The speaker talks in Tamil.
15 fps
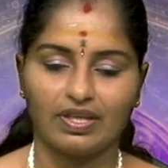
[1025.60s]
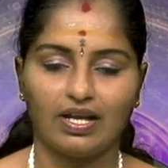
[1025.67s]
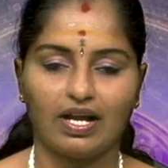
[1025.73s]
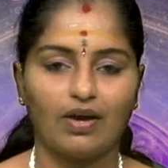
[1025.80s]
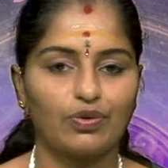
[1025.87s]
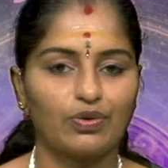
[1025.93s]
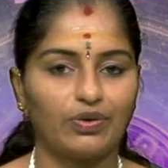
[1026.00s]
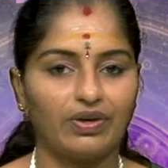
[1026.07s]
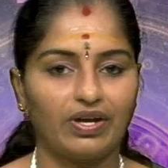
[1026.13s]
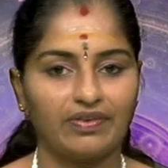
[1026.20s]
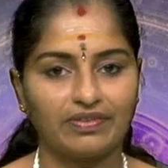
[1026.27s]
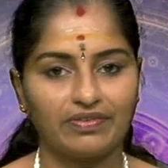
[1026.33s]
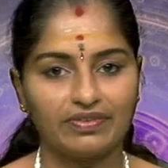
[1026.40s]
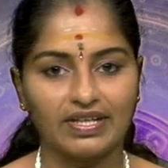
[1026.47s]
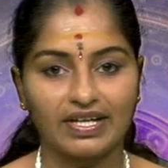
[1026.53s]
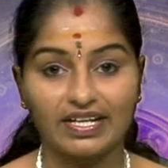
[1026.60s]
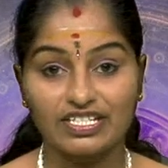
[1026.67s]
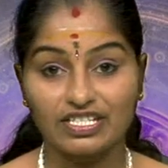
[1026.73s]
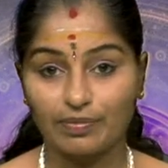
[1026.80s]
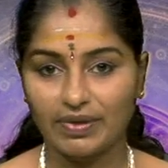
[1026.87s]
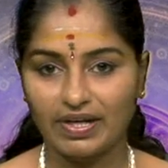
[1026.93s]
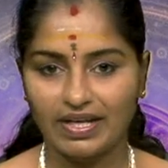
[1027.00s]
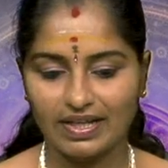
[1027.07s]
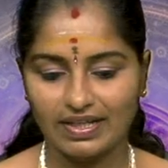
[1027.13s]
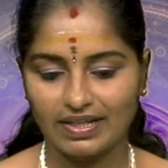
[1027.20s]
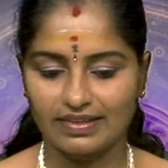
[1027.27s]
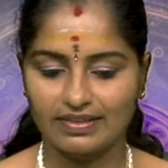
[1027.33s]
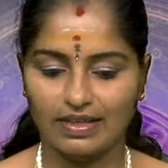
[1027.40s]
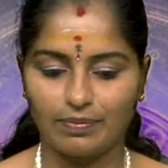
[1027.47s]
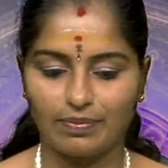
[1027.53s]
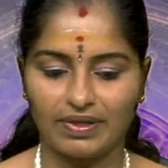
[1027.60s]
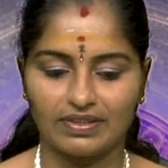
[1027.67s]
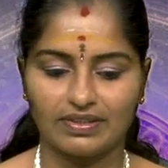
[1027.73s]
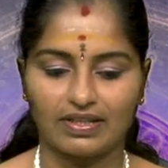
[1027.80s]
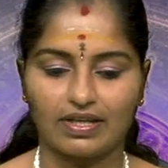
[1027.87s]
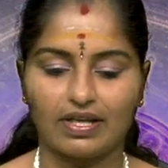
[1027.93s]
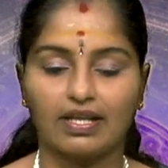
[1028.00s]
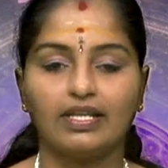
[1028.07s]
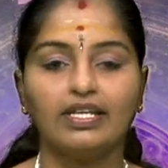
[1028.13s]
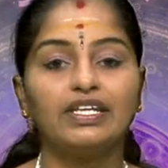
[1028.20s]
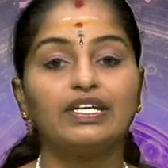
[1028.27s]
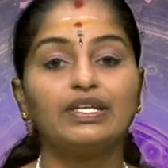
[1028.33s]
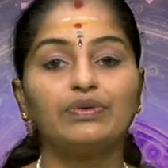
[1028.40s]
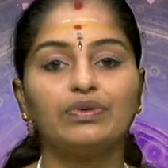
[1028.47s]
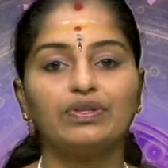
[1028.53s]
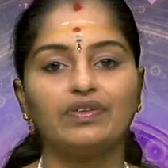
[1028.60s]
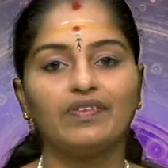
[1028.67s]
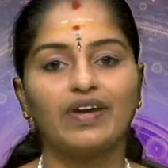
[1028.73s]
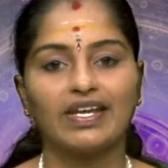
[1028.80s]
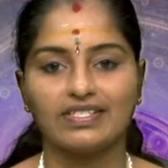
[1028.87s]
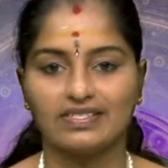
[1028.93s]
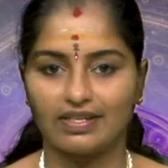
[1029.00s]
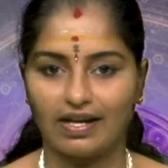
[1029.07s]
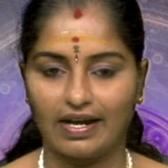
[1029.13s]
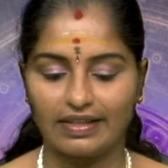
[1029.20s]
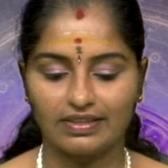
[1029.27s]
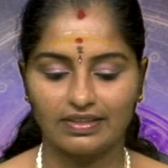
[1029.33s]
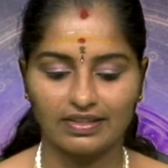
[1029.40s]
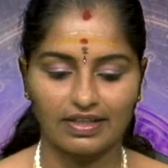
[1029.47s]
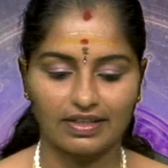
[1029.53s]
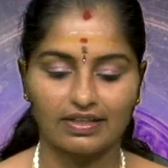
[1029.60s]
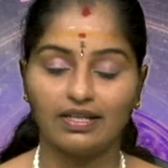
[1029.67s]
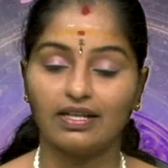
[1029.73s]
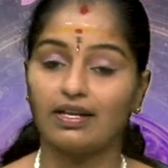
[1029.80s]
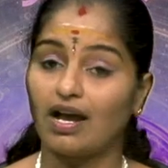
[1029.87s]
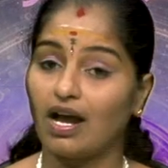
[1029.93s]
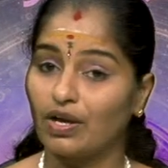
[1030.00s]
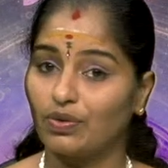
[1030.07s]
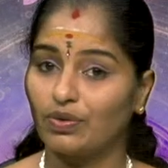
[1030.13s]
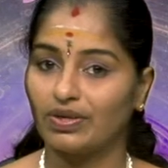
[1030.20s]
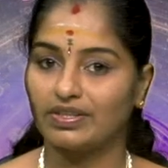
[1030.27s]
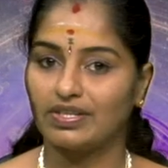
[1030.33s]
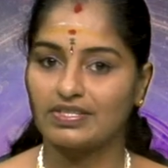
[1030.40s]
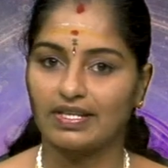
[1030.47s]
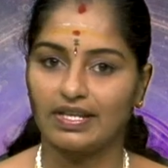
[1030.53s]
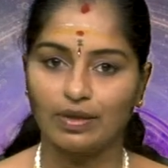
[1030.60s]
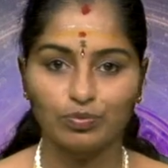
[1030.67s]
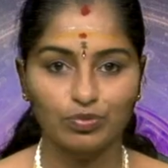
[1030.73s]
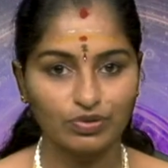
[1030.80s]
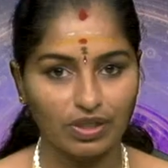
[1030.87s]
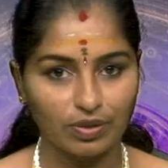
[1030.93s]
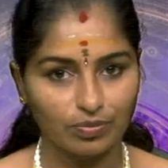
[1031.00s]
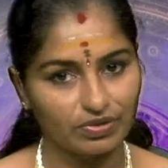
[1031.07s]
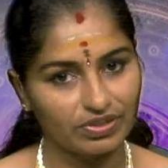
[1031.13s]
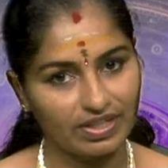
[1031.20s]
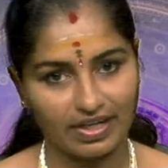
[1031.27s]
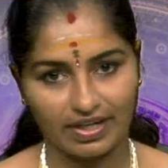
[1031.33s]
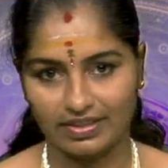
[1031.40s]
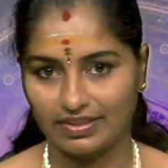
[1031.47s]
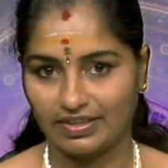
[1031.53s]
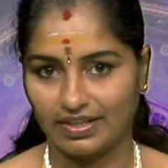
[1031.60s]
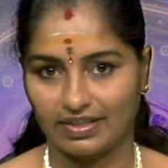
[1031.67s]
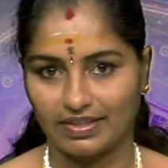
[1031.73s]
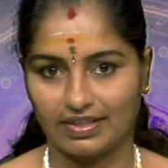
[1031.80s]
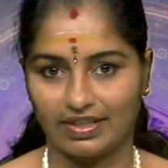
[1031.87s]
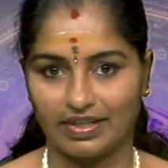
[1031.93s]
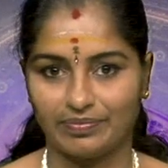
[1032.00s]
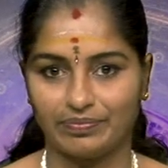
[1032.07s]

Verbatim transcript: அவர் அவர் வந்து ரிஷப லக்னத்துல பிறந்திருக்காரு இருபது வயசு நடந்துட்டு இருக்கு ராகோட திசையில புதன் புத்தி நடந்துட்டு இருக்குங்க